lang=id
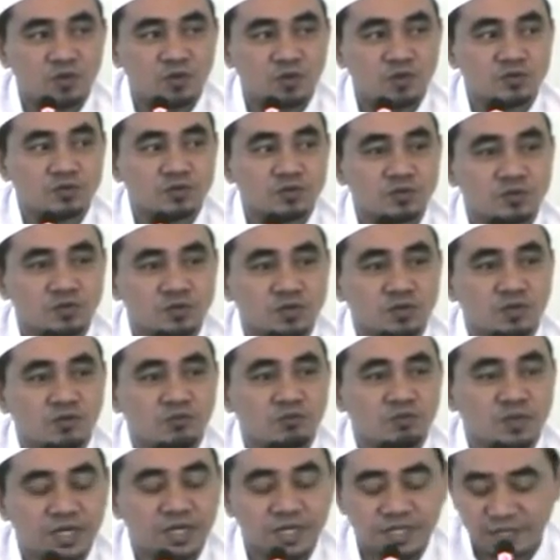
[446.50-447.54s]
untuk
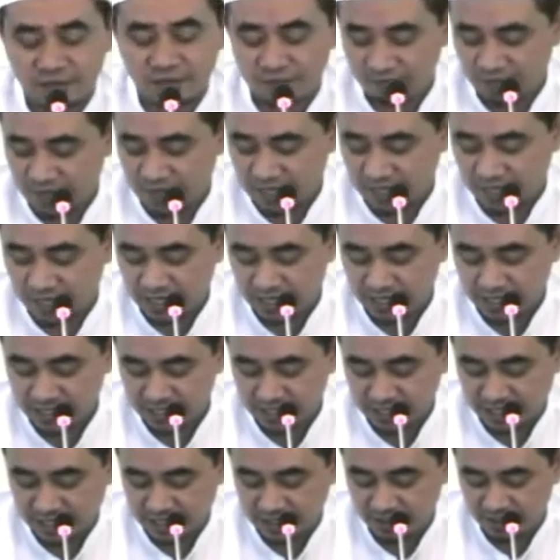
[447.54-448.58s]
mendapatkan
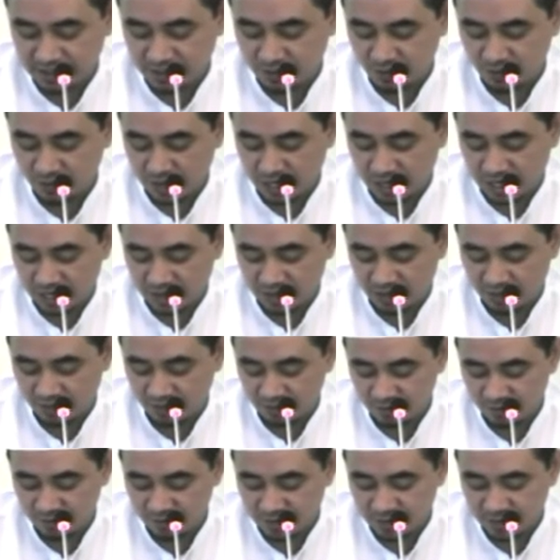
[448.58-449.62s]
sanjungan
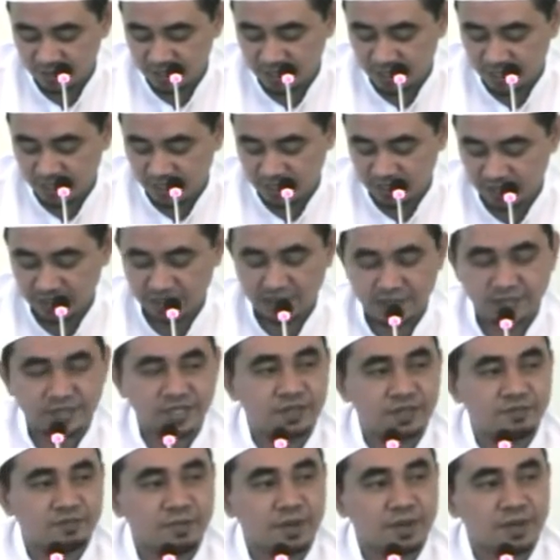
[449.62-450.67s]
pujian
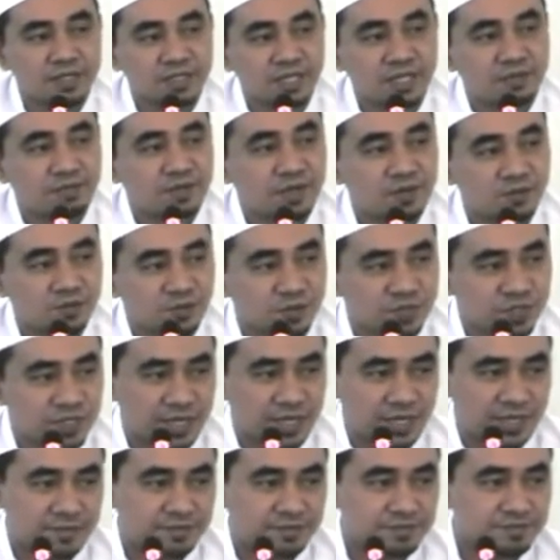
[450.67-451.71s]
di mata manusia.